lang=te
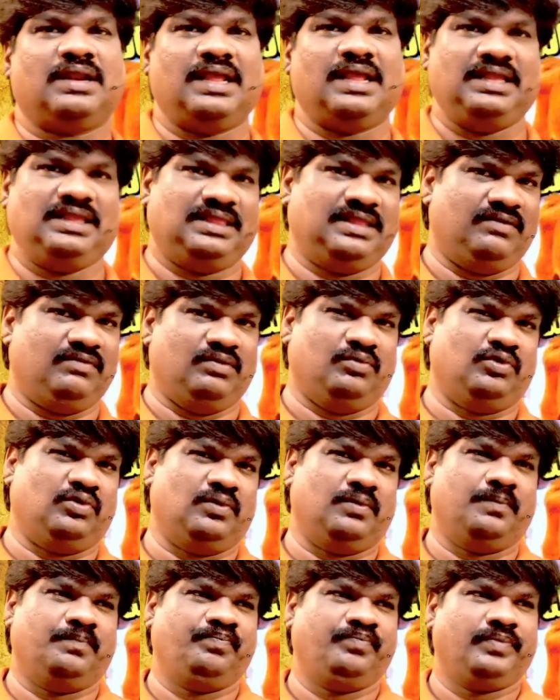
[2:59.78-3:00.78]
క్రైస్తవ్యం
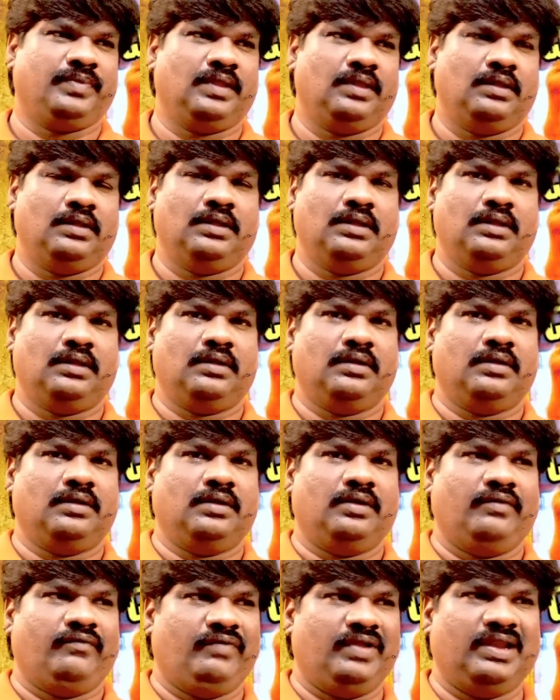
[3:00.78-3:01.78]
ముందు
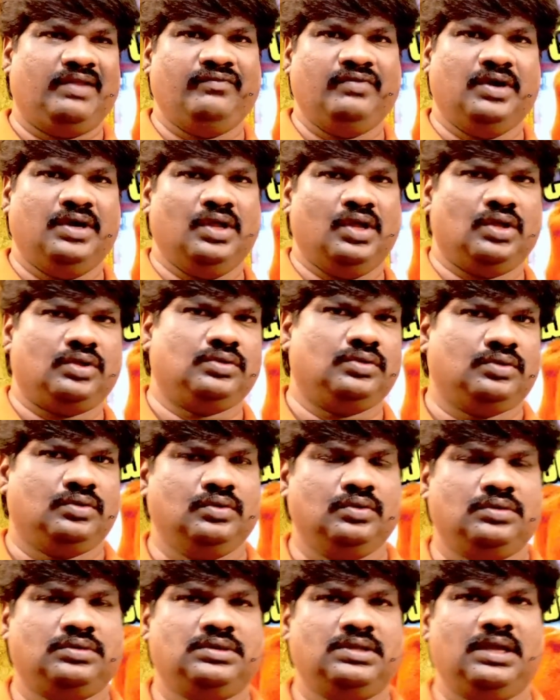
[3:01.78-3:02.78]
వీళ్ళ వీడియోస్
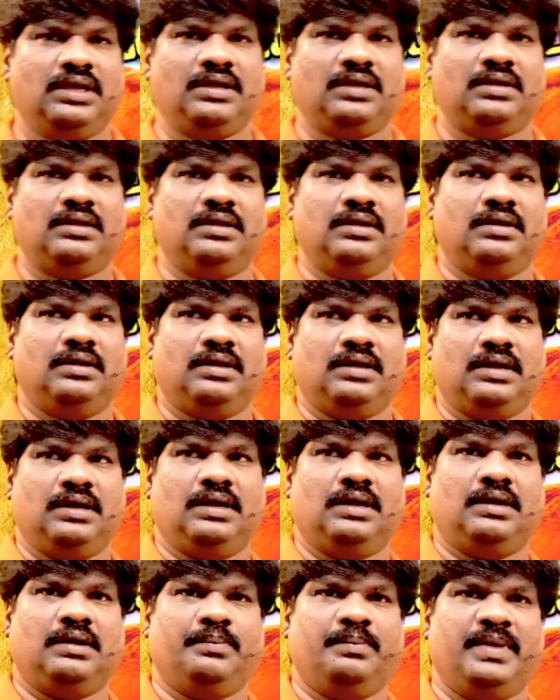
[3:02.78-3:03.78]
చూస్తే
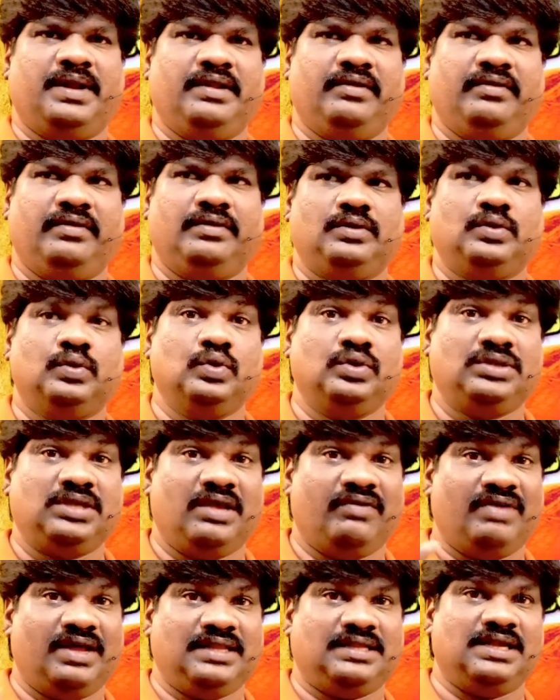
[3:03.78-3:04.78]
మరి
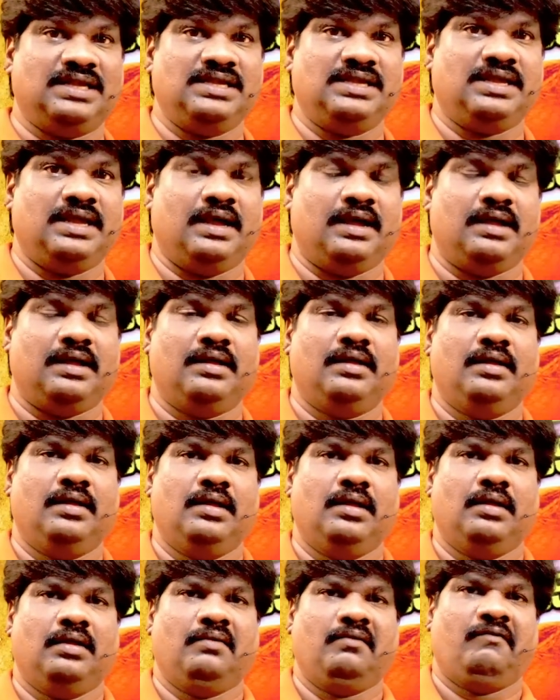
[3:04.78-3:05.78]
చూసేవారి సంఖ్య
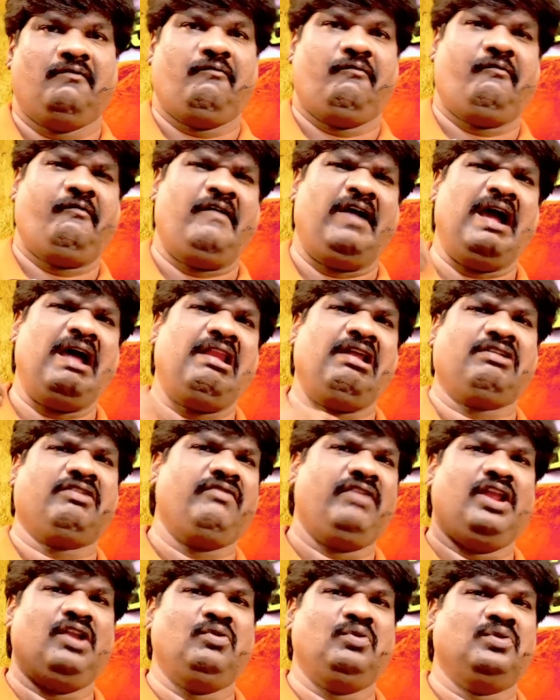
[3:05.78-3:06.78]
వేలకు
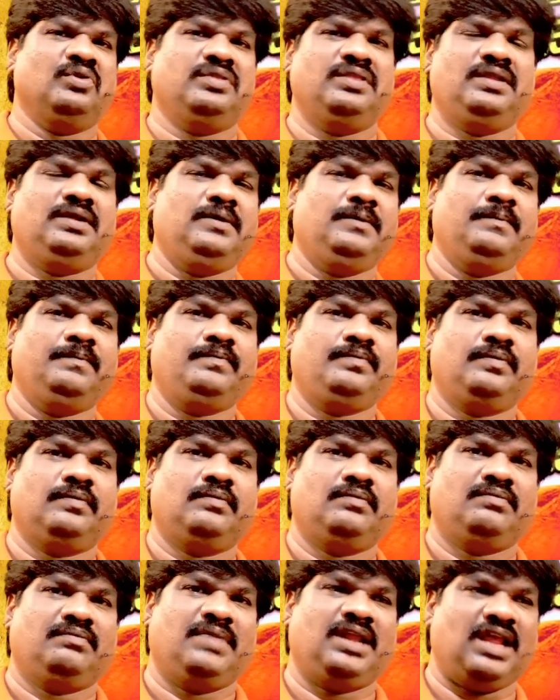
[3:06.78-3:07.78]
వేలు ఉంటుంది
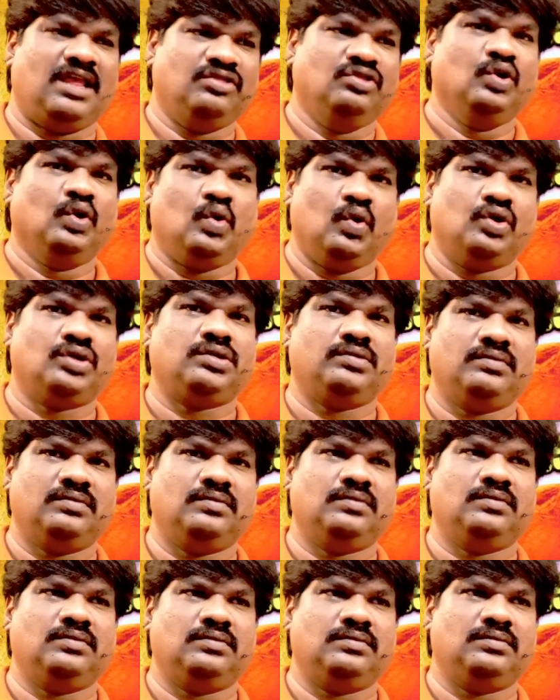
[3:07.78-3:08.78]
మరి అందుకోసం
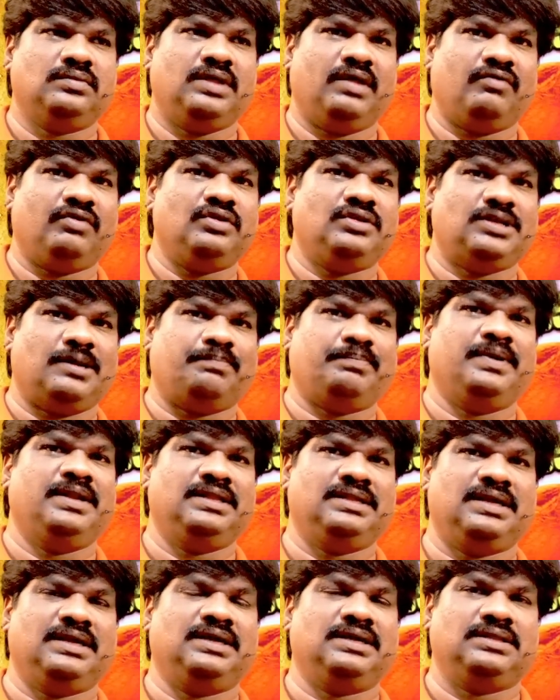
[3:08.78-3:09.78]
ఎవరు చెప్పని
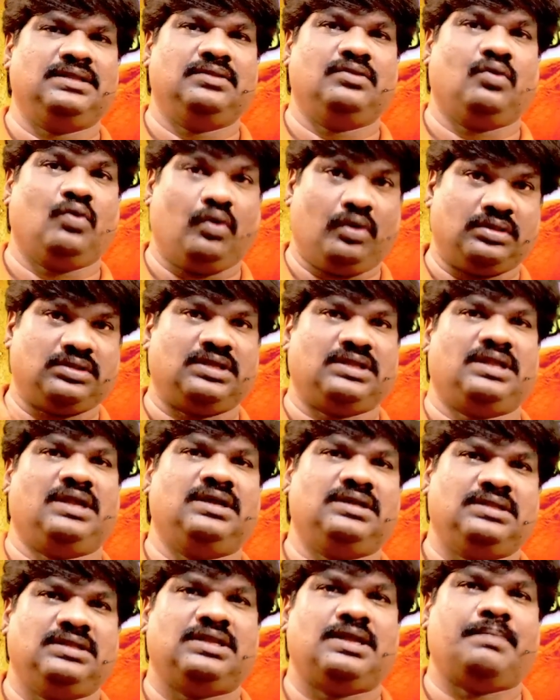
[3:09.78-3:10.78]
సంగతి ఏదో క్రొత్త
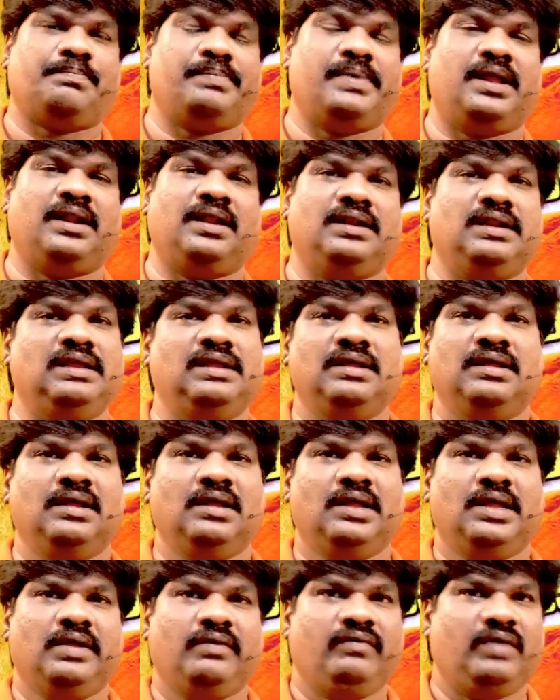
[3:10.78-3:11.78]
సంగతి చెప్పాలని
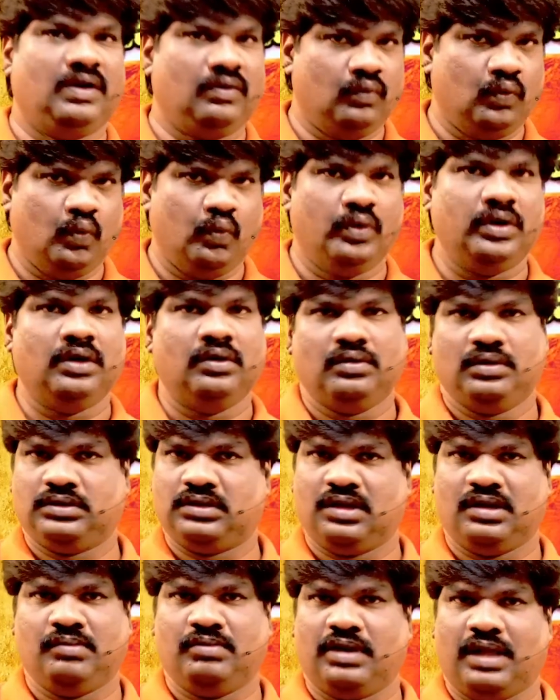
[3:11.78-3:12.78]
వీళ్ళు ఊవిళ్ళు
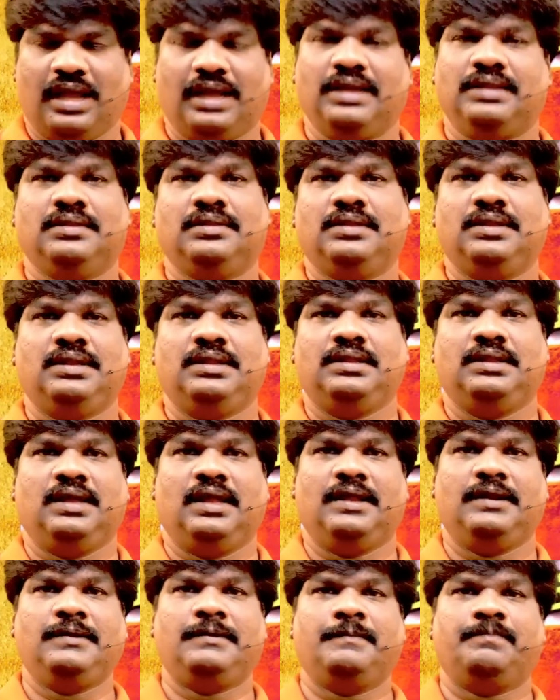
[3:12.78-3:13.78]
ఊరుతారేమో నాకైతే తెలియదు
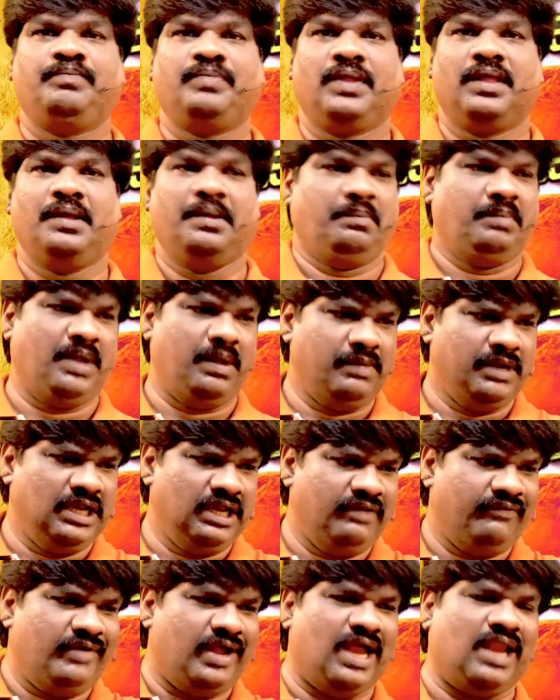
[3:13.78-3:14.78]
కానీ మేము
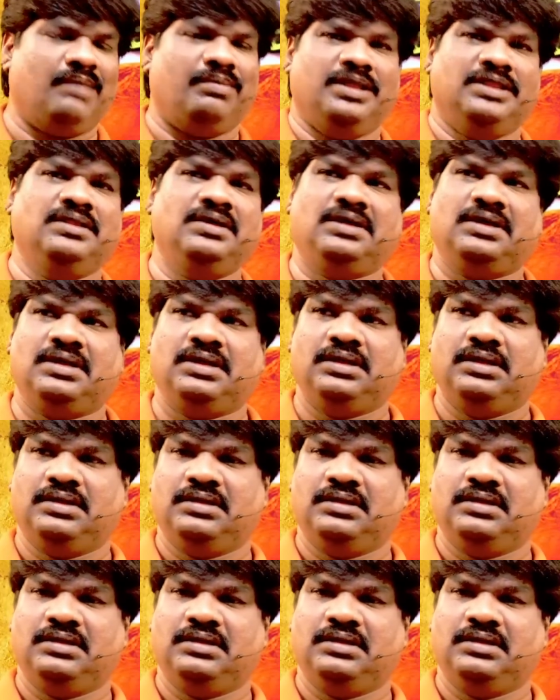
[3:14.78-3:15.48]
ఇన్ని వేల మందికి